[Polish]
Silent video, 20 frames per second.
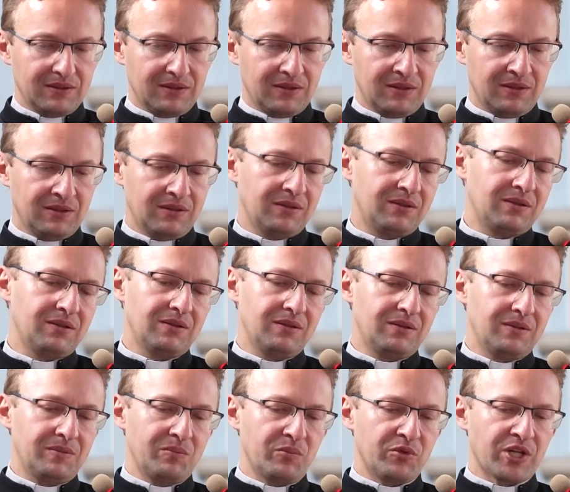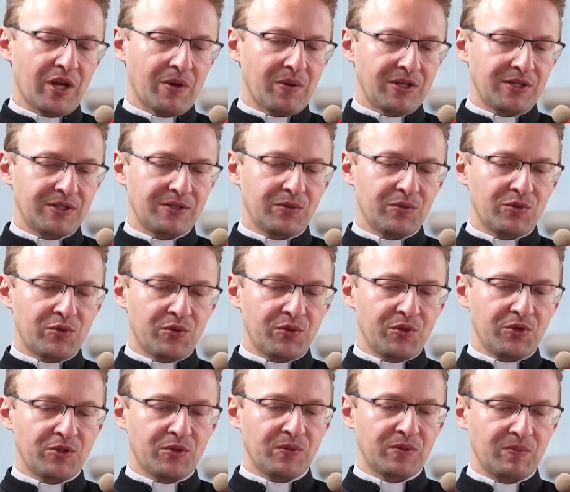i musiała się z tą
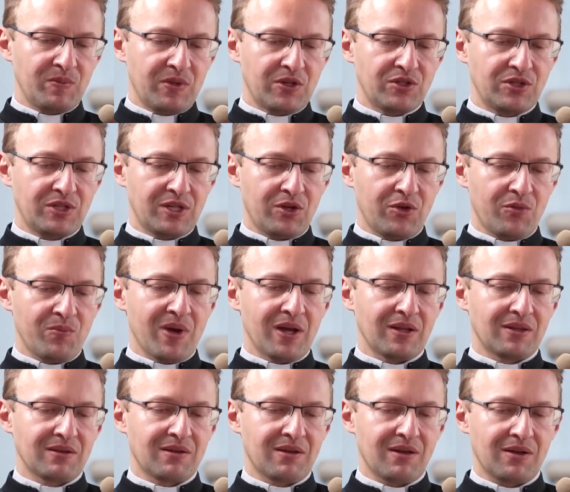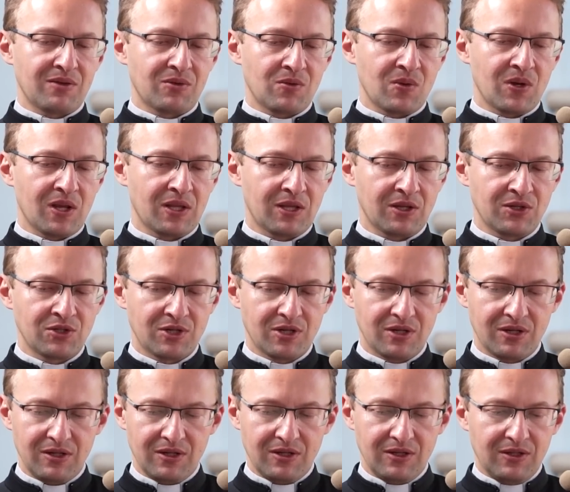trudnością zmierzyć jego matka, która też
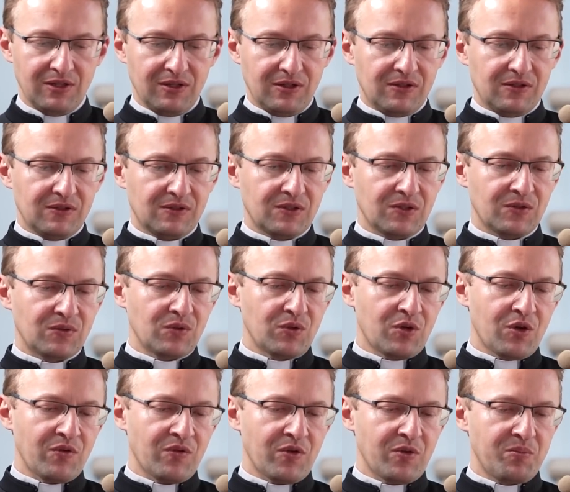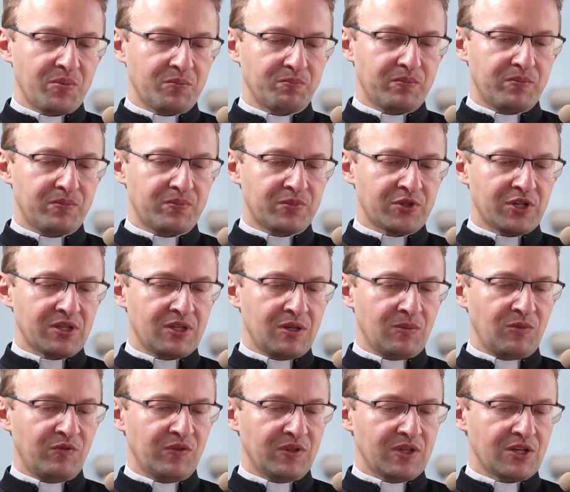stosunkowo przed
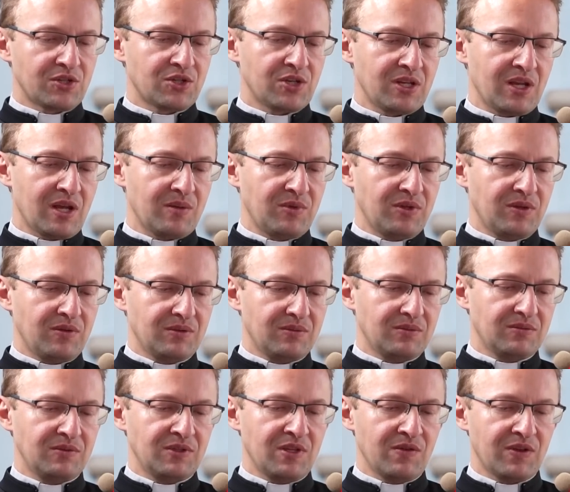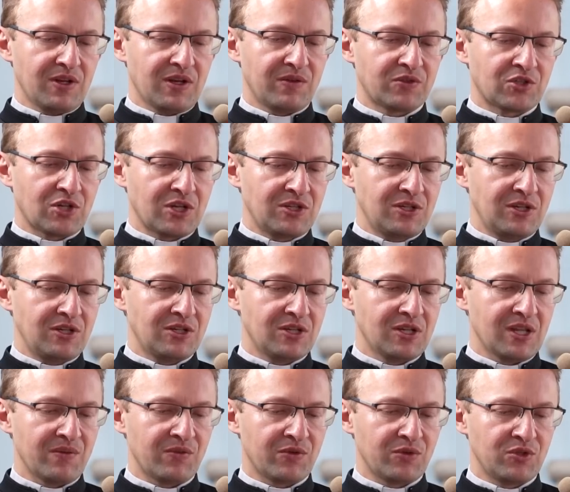tymi wydarzeniami niewiele wcześniej
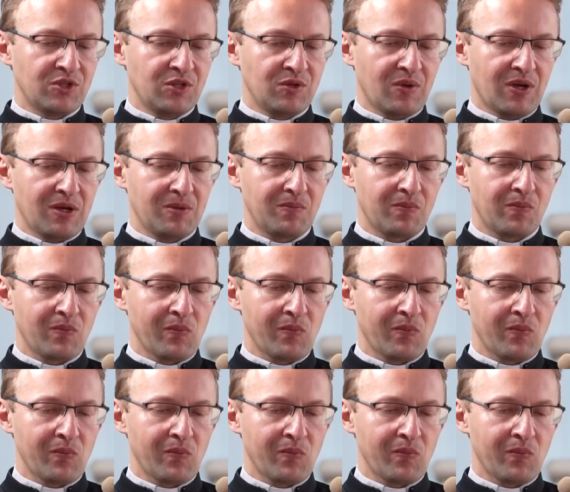się nawróciła